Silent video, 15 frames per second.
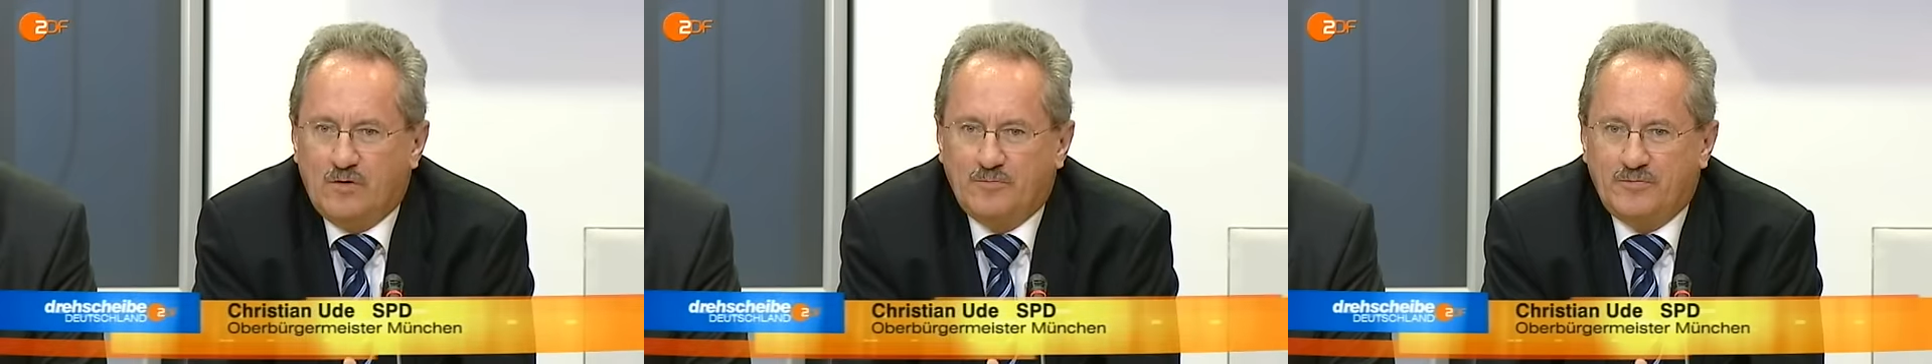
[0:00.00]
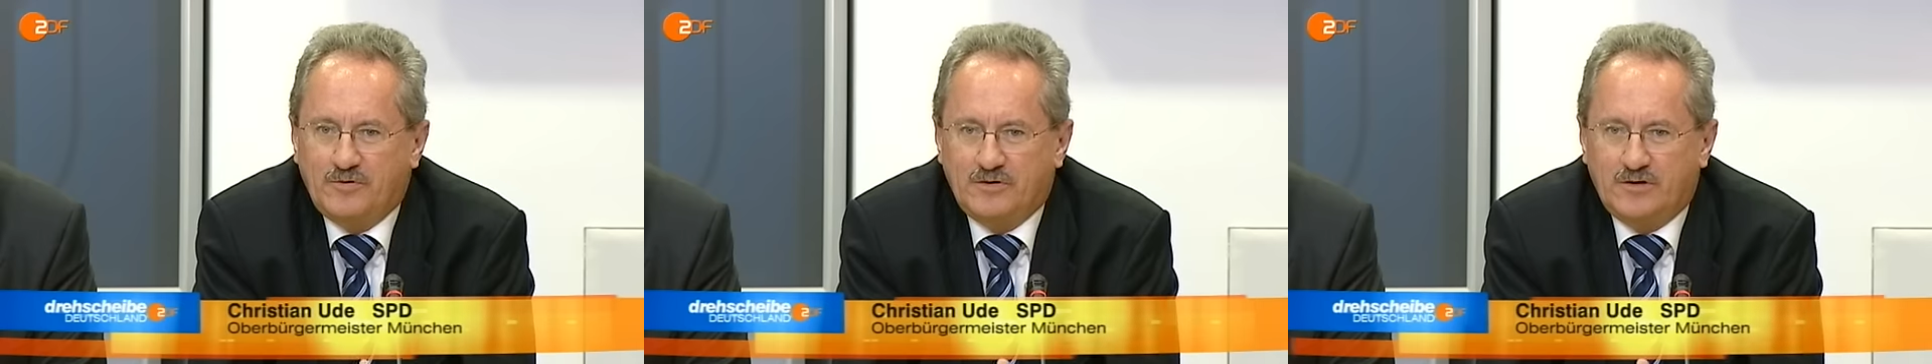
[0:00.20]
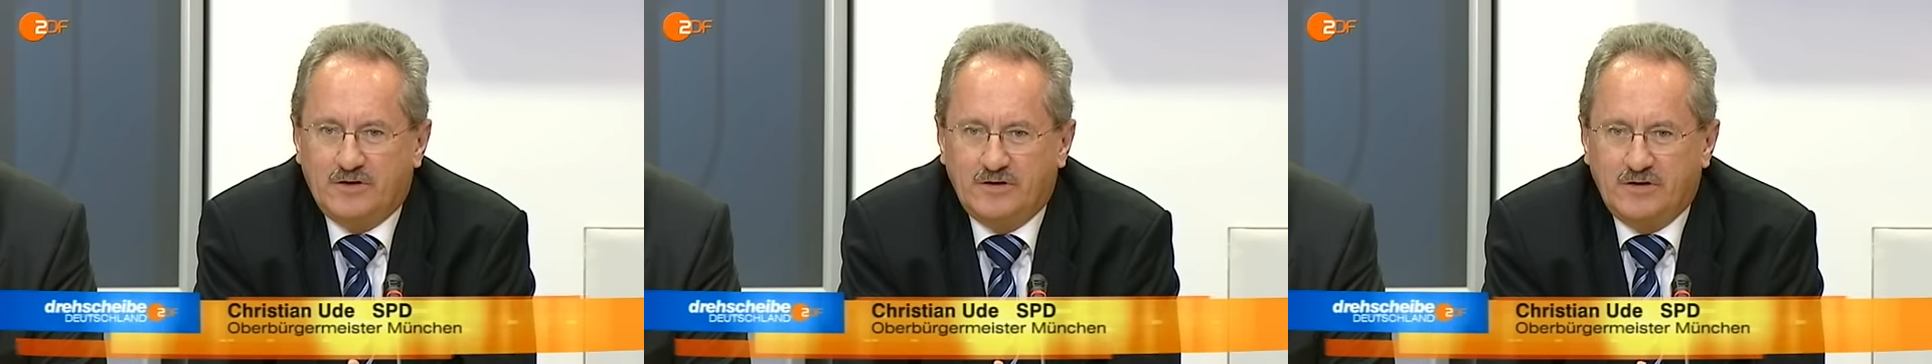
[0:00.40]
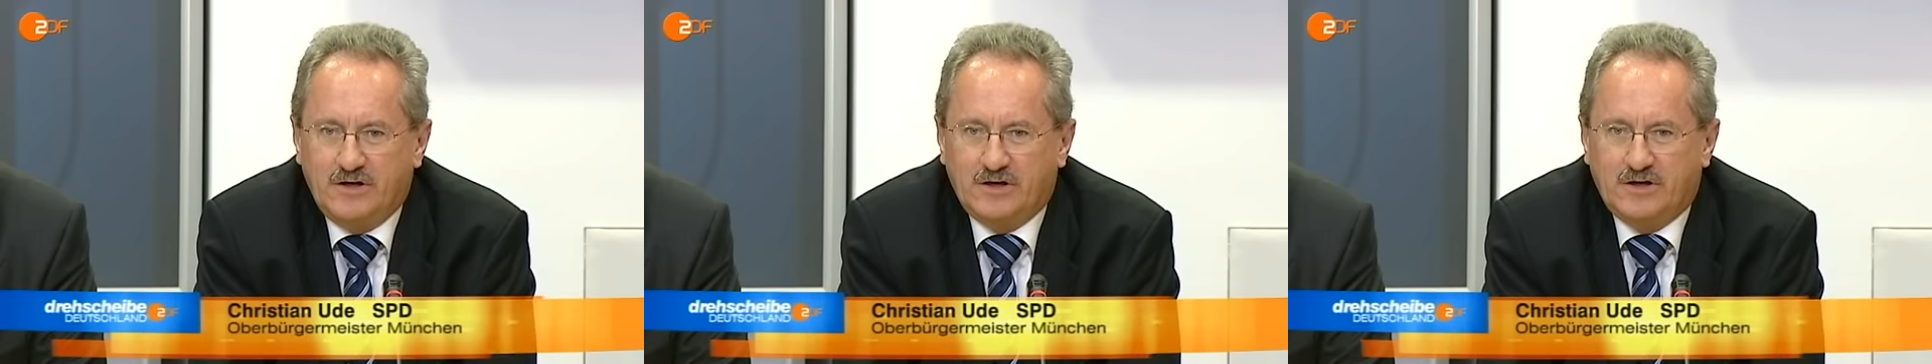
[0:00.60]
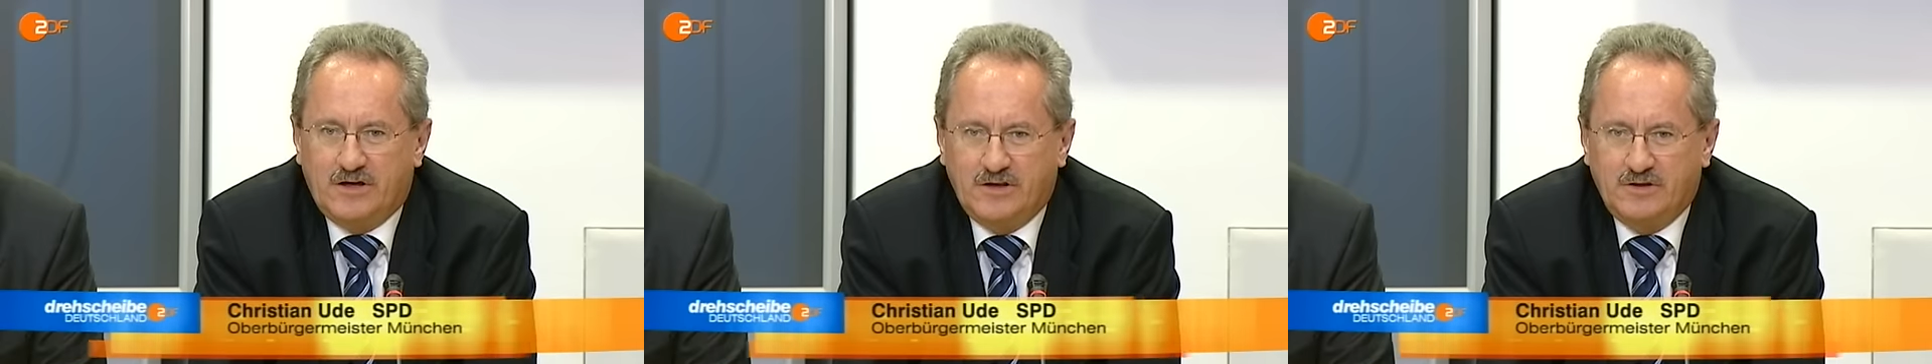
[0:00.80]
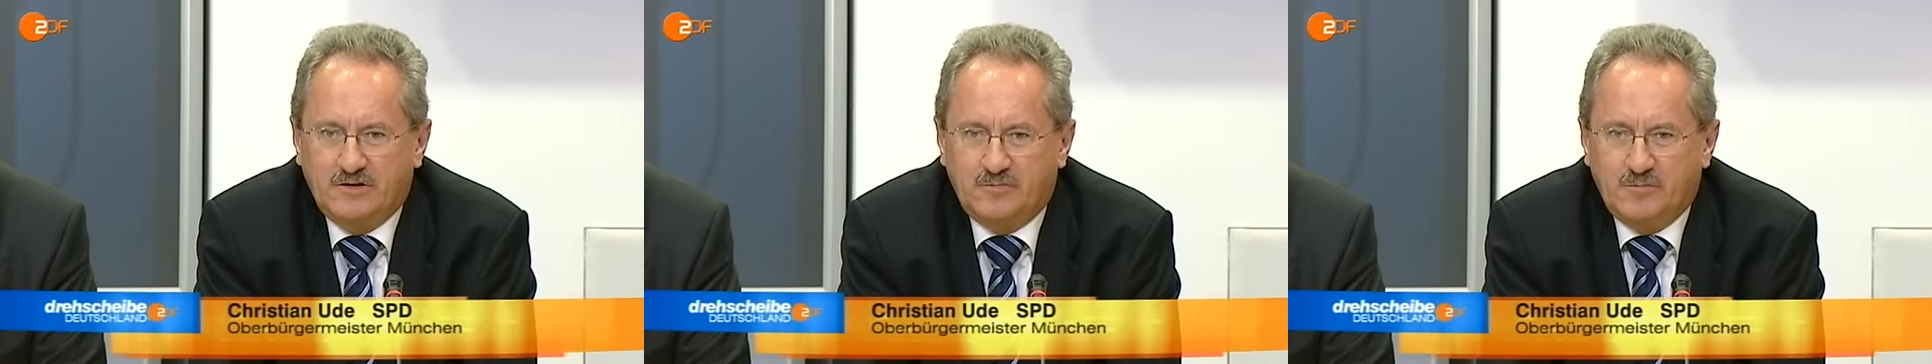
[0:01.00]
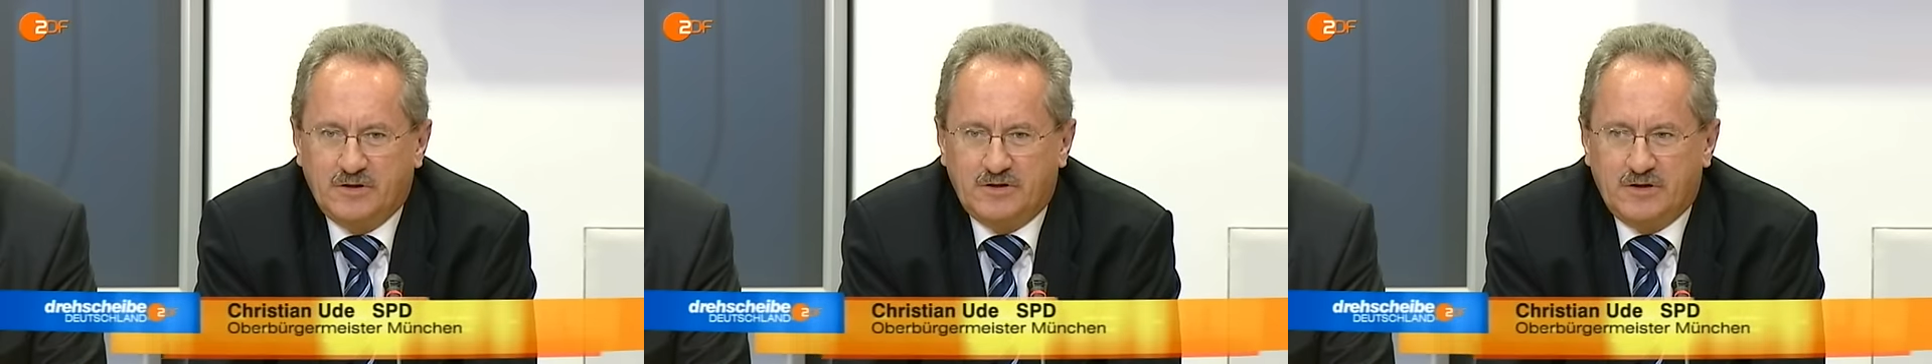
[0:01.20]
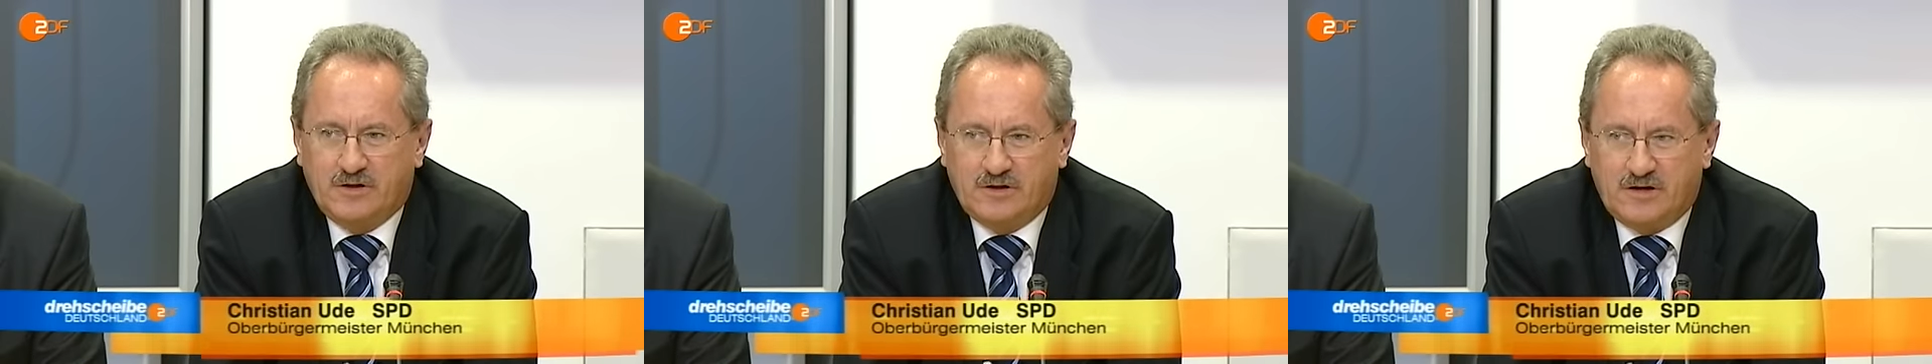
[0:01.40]
ob sie denn ihr Kind
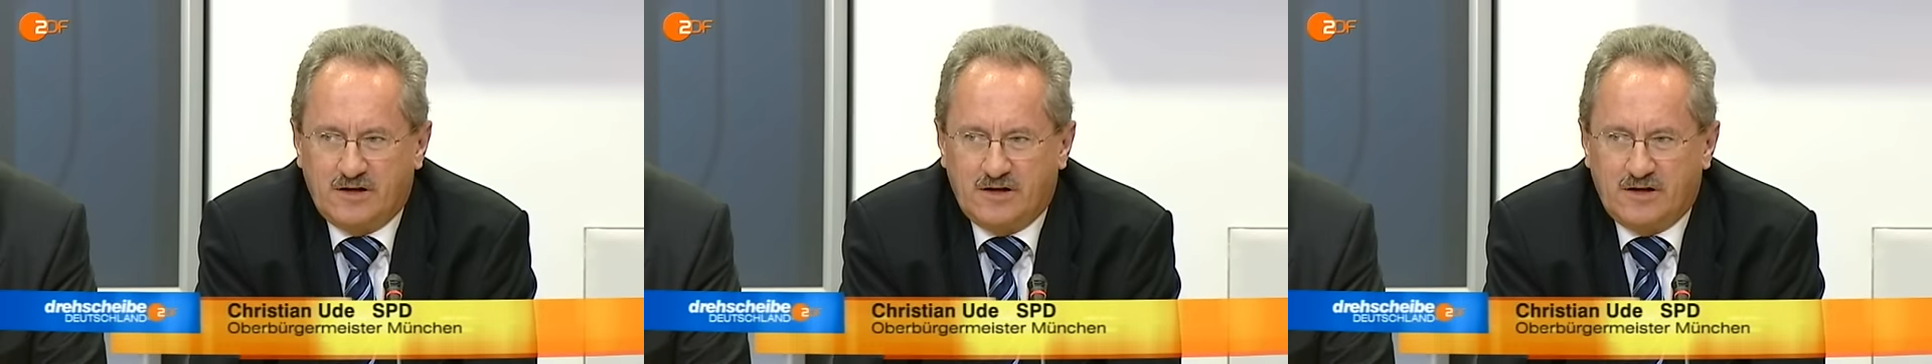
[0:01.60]
mit der